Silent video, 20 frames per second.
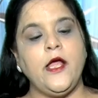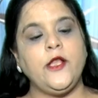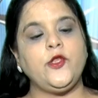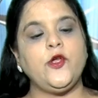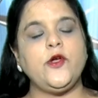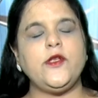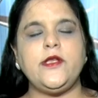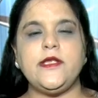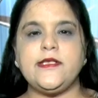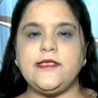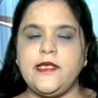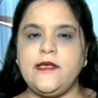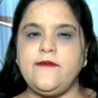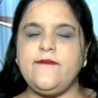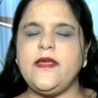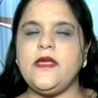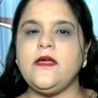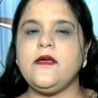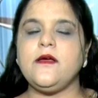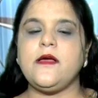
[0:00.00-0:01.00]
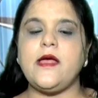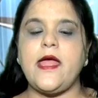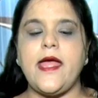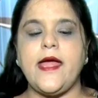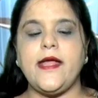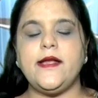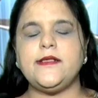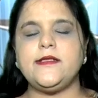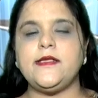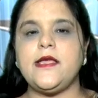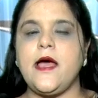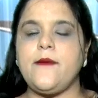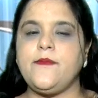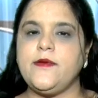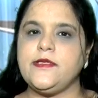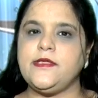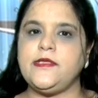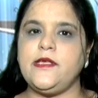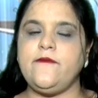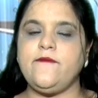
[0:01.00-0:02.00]
तो रिसीविंग हैंड से आप
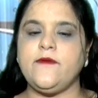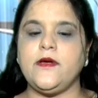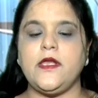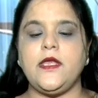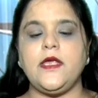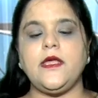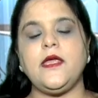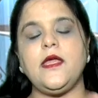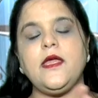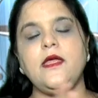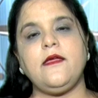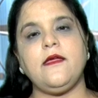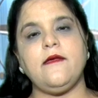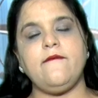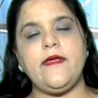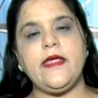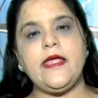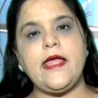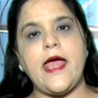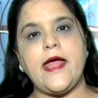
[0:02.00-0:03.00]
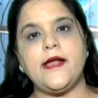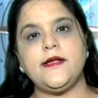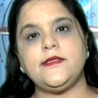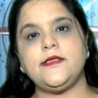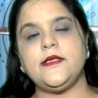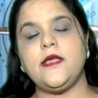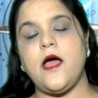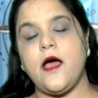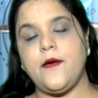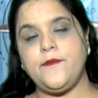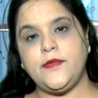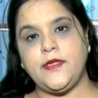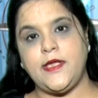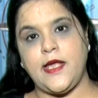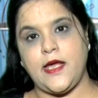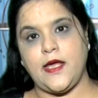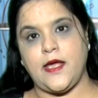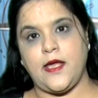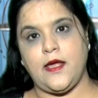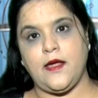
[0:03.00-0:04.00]
रिसीव करेंगे गिविंग हैंड से आप
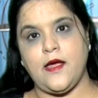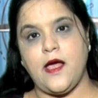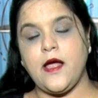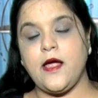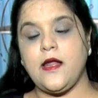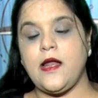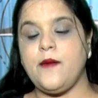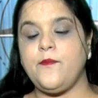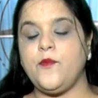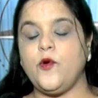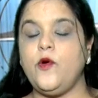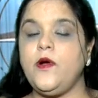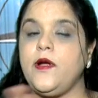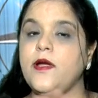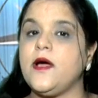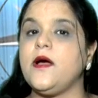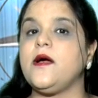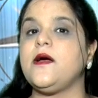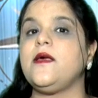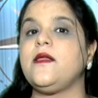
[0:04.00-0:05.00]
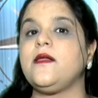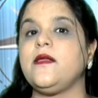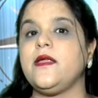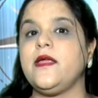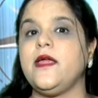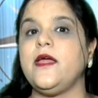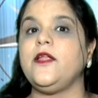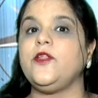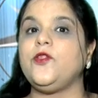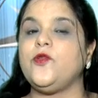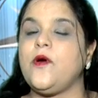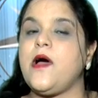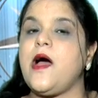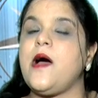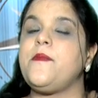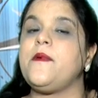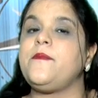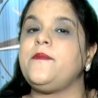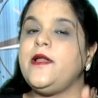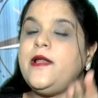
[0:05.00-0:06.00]
देंगे अगर आप उल्टा कर रहे हैं तो
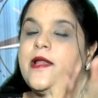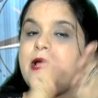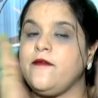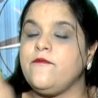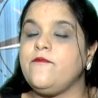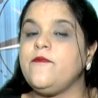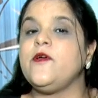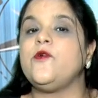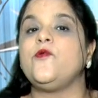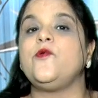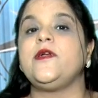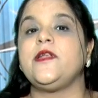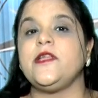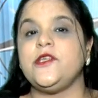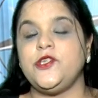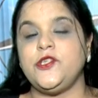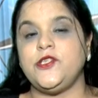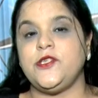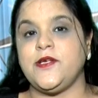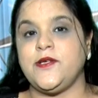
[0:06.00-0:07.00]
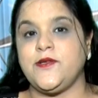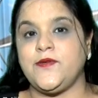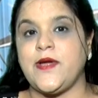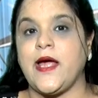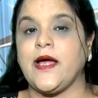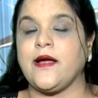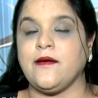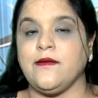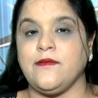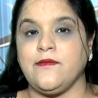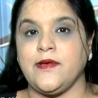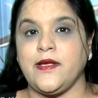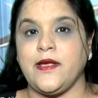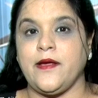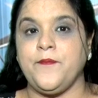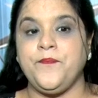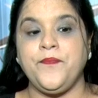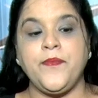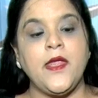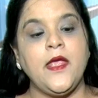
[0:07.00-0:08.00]
आप अपनी लाइफ में उल्टी चीज़ें अट्रैक्ट कर रहे
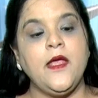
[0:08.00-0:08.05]
हैं